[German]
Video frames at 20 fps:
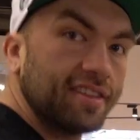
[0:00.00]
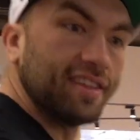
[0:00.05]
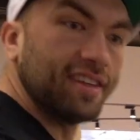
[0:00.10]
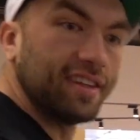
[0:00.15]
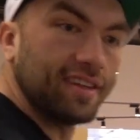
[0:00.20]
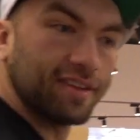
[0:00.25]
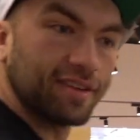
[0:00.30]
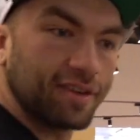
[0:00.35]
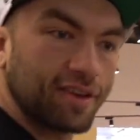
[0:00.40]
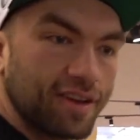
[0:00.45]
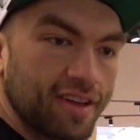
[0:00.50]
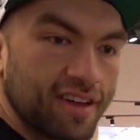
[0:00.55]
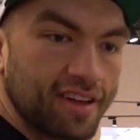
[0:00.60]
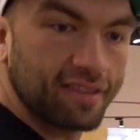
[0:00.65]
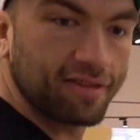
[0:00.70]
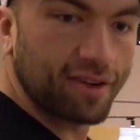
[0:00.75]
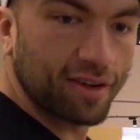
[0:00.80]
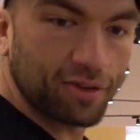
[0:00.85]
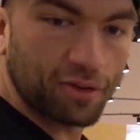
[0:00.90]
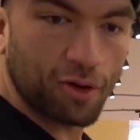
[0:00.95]
die
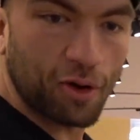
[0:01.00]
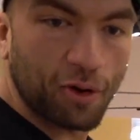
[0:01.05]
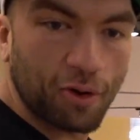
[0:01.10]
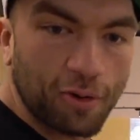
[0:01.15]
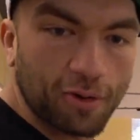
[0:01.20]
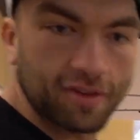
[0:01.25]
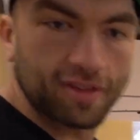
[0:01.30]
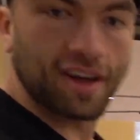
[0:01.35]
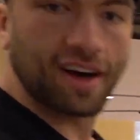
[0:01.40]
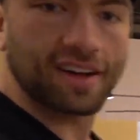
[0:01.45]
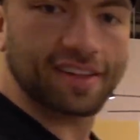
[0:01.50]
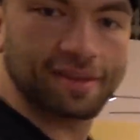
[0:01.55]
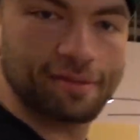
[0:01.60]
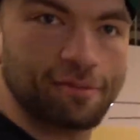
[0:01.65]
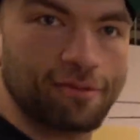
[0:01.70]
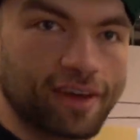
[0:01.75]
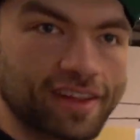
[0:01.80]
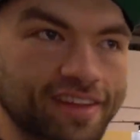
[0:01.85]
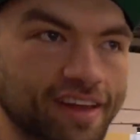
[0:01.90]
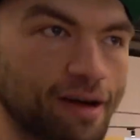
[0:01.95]
Versorgung nach
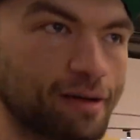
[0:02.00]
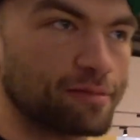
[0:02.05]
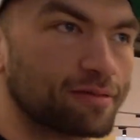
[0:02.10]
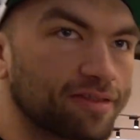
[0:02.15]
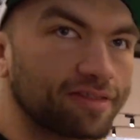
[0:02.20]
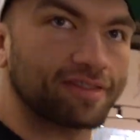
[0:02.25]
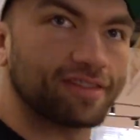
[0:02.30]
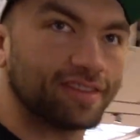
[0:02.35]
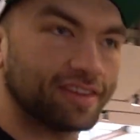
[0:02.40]
dem Wettkampf